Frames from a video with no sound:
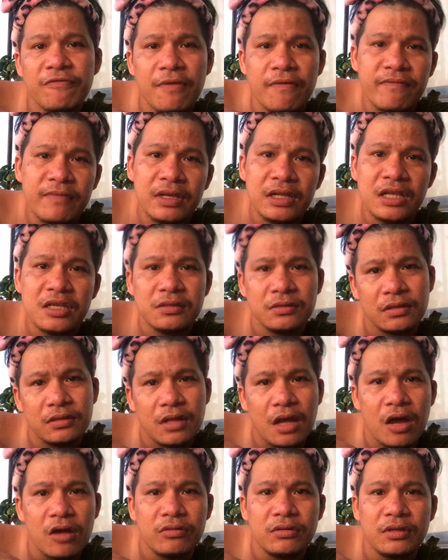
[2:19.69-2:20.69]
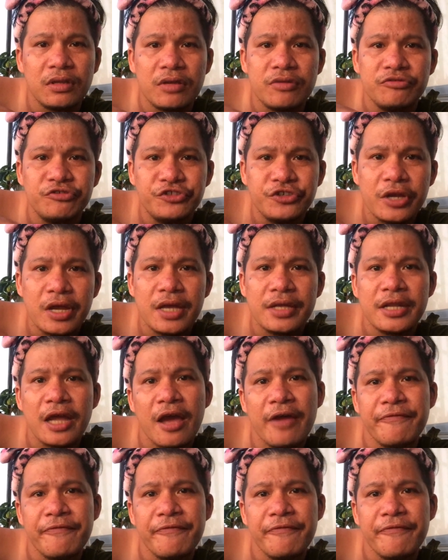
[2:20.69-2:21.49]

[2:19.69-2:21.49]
family. Check out kayo dyan.